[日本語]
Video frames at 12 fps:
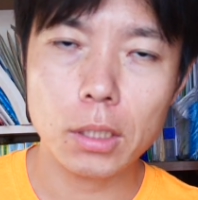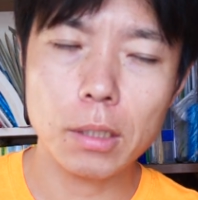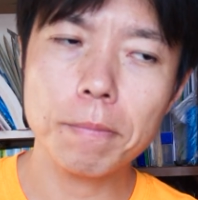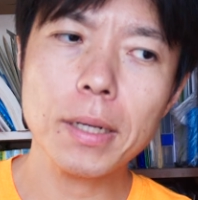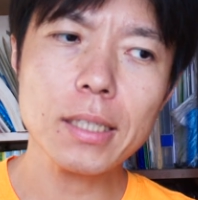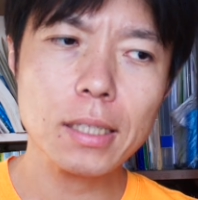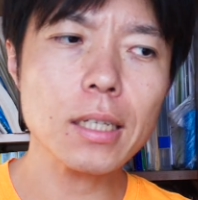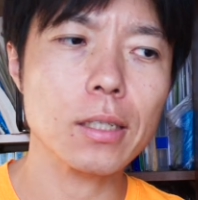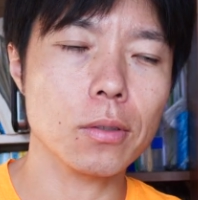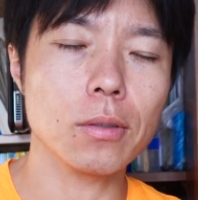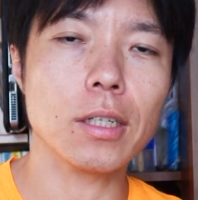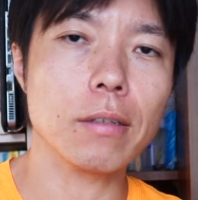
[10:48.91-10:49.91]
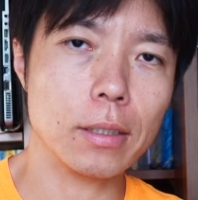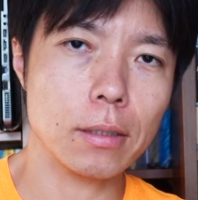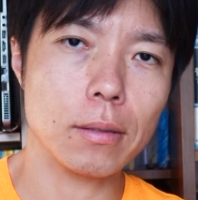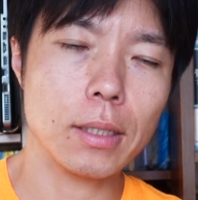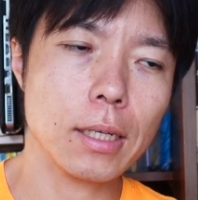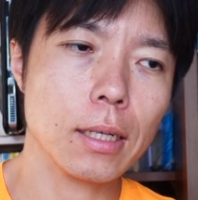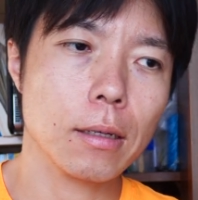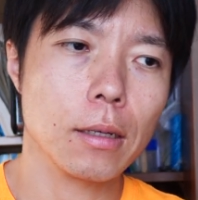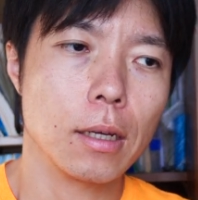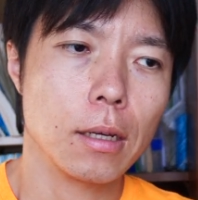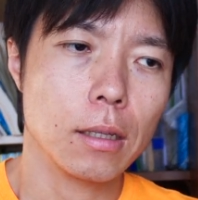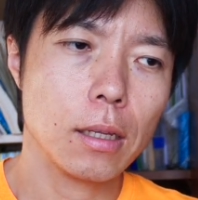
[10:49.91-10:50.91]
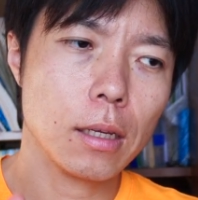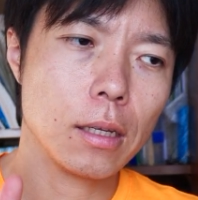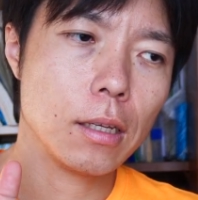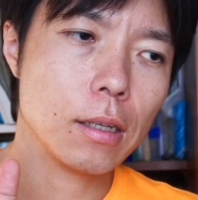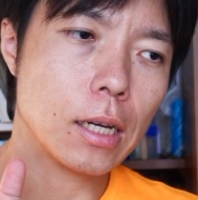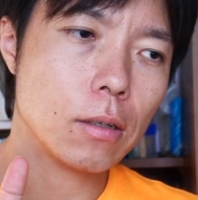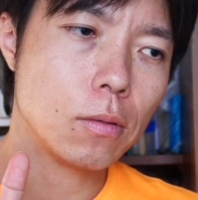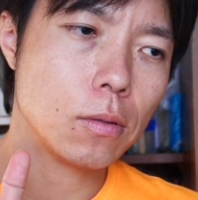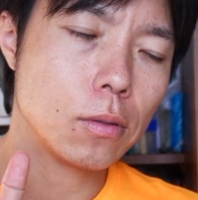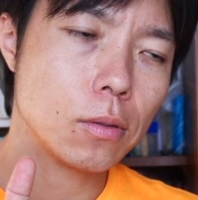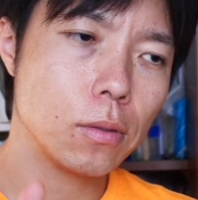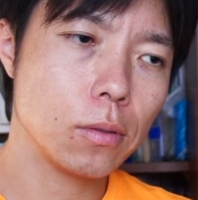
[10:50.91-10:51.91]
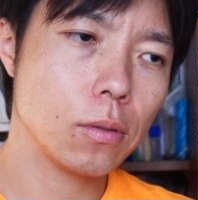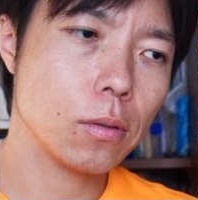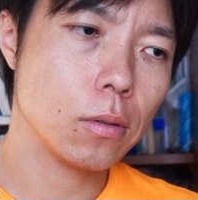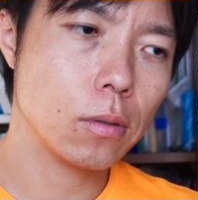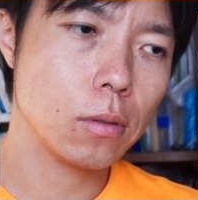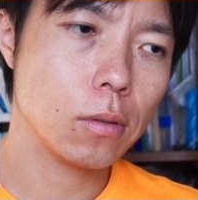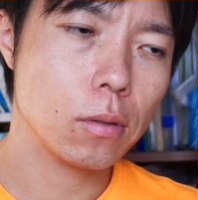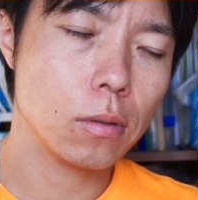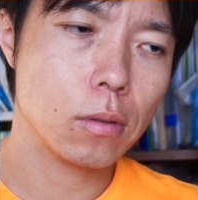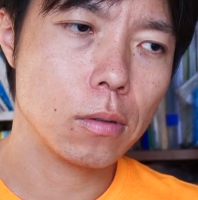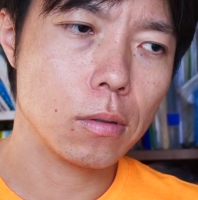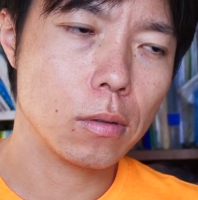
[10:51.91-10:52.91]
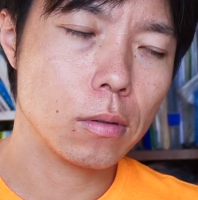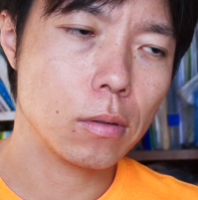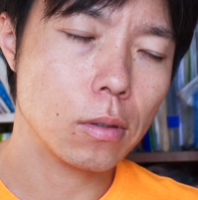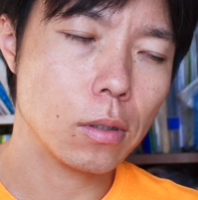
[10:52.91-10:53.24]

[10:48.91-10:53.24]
一般的にはそうなりますよでであの想像